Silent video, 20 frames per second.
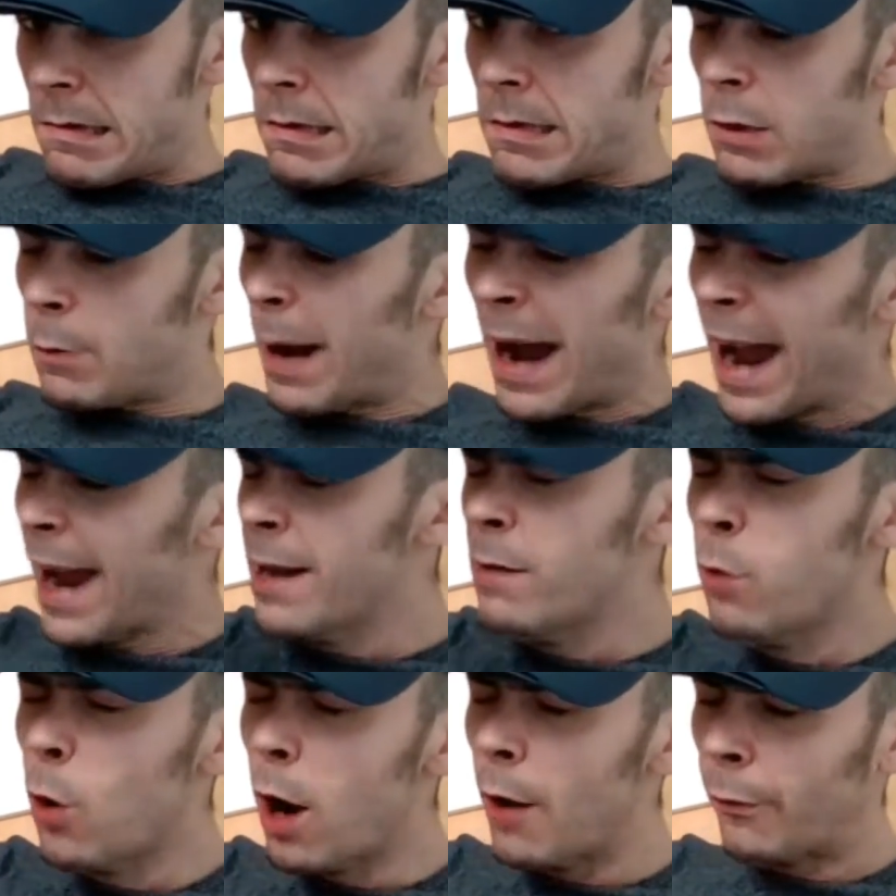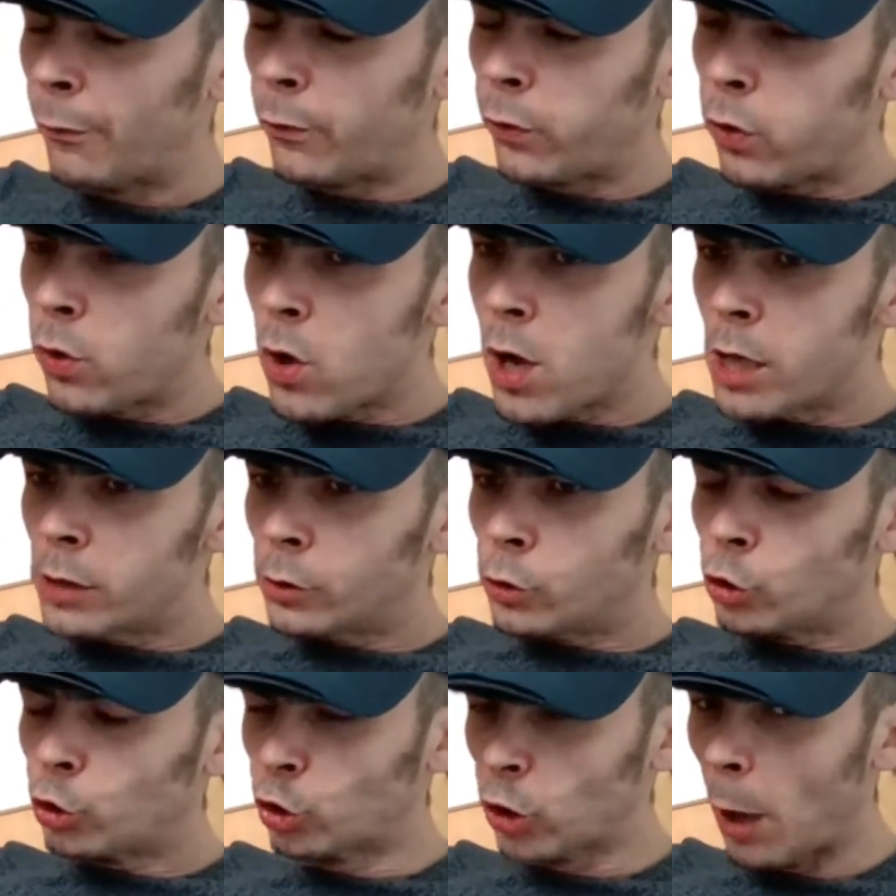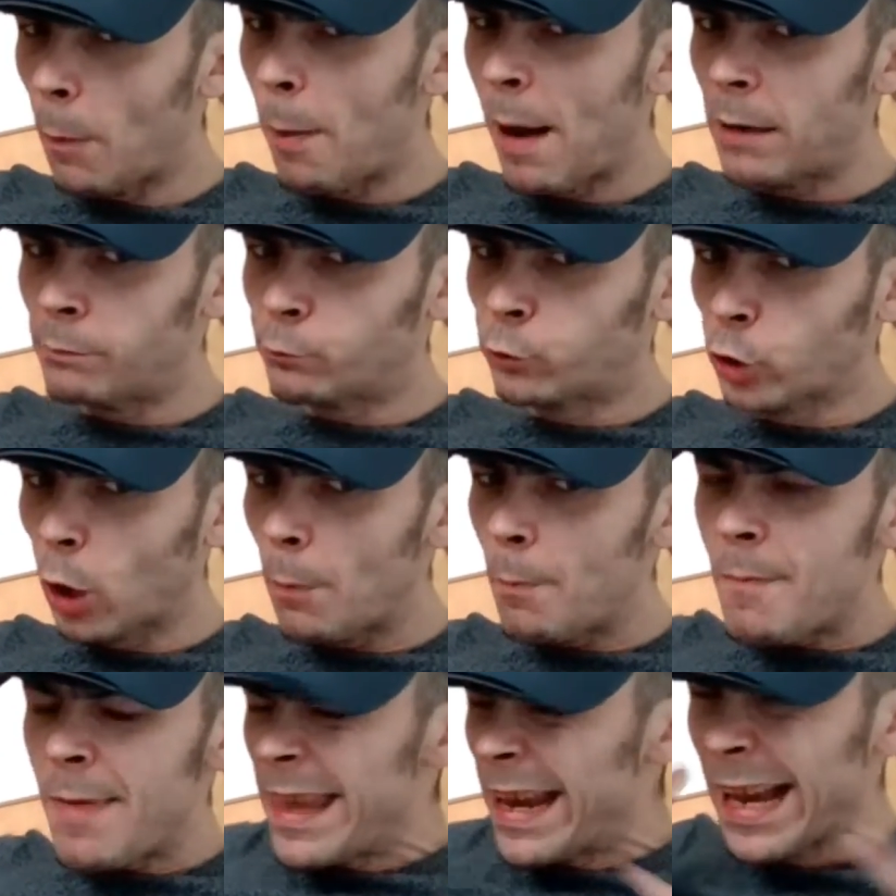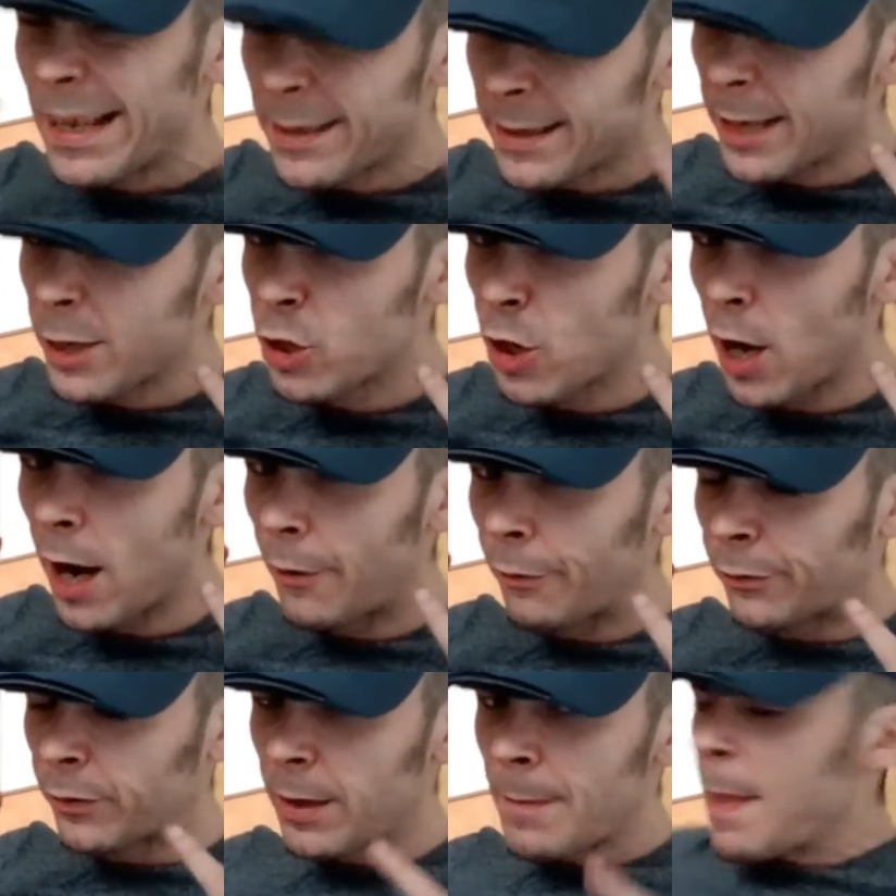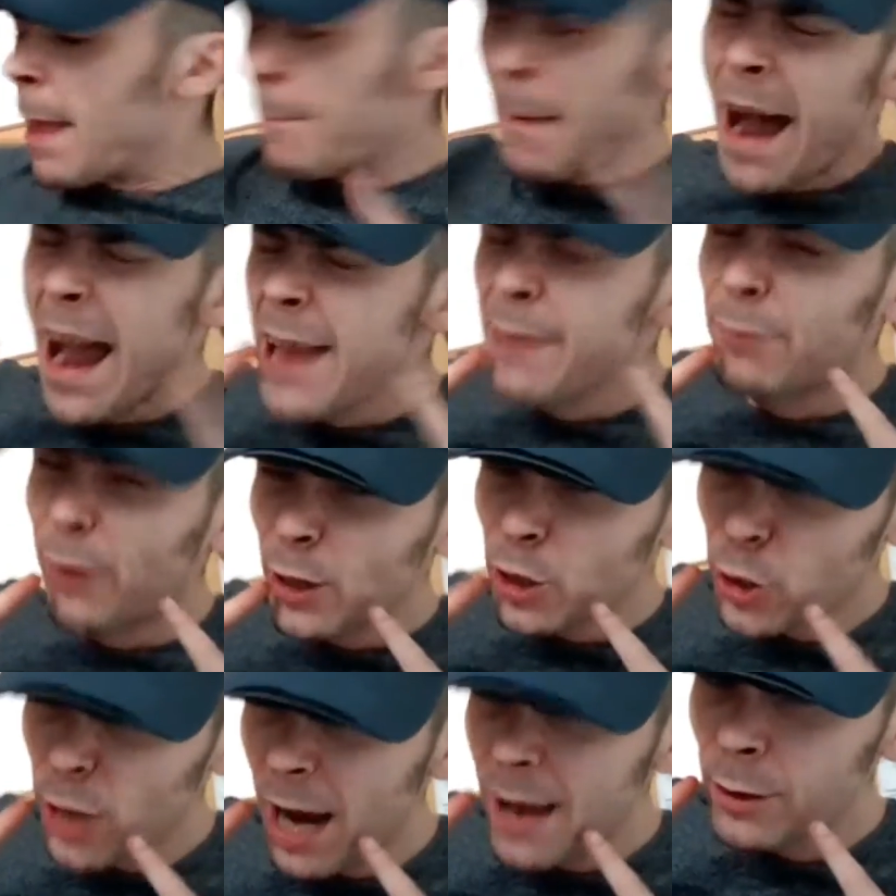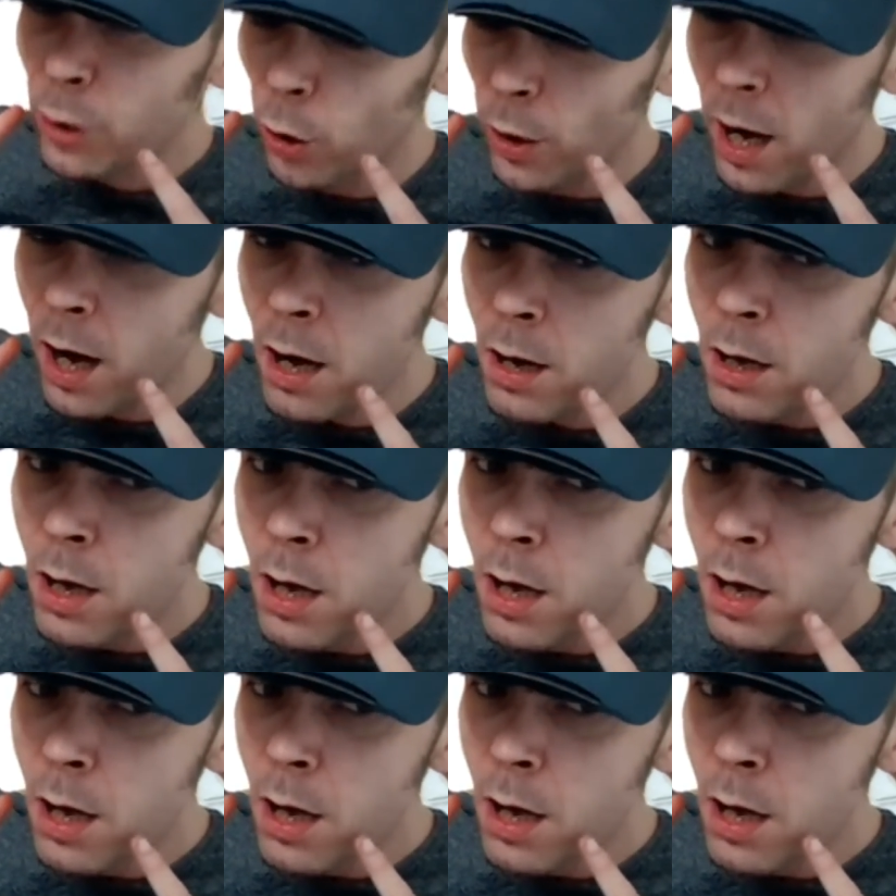Nummer Einwurf! Jetzt geschafft! Mein Verstand, oder?